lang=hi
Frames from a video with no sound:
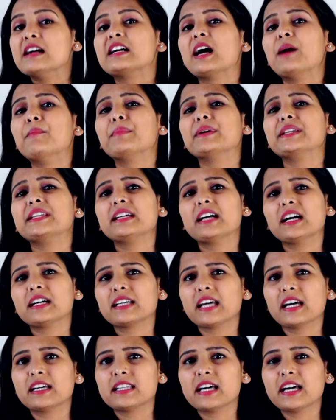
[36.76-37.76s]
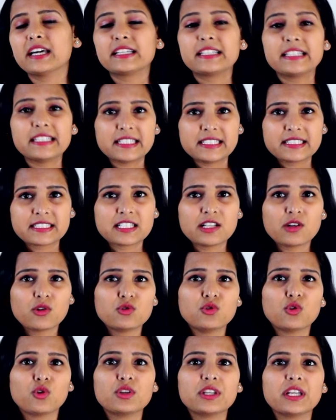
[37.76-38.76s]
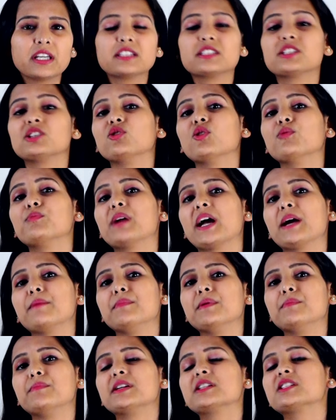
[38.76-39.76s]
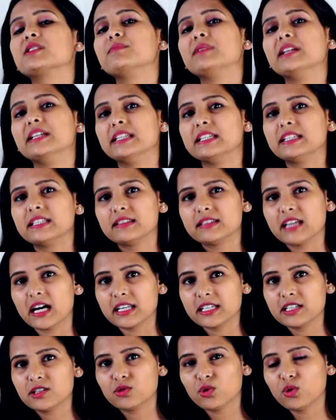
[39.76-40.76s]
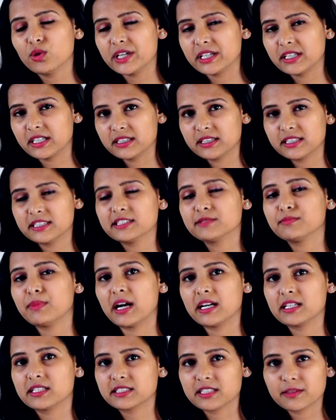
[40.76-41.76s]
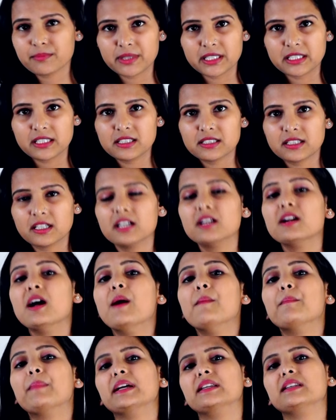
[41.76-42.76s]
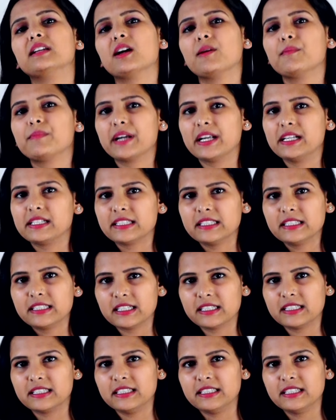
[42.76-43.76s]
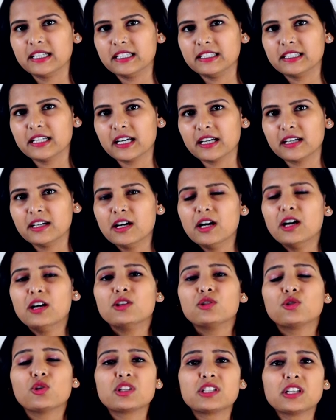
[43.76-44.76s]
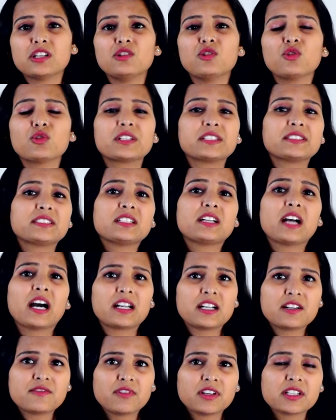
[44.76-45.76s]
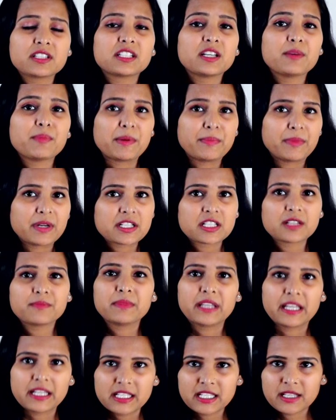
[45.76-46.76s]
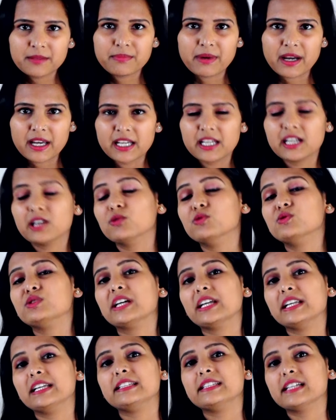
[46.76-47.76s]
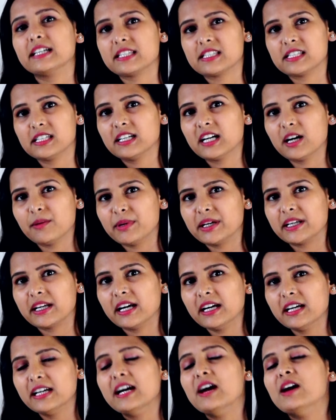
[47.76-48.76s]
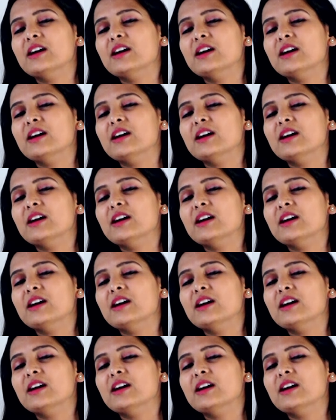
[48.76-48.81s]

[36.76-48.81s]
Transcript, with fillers: कंपनी का कहना है कि इसलिए उन्होंने जियो प्राइम मेंबरशिप लेने की तारीख को 31 मार्च से कर 15 अप्रैल की कर दी गई है तो जिन लोग किसी कारणवश ये मेंबरशिप नहीं ले पाए हैं उनके लिए ये अच्छी खबर है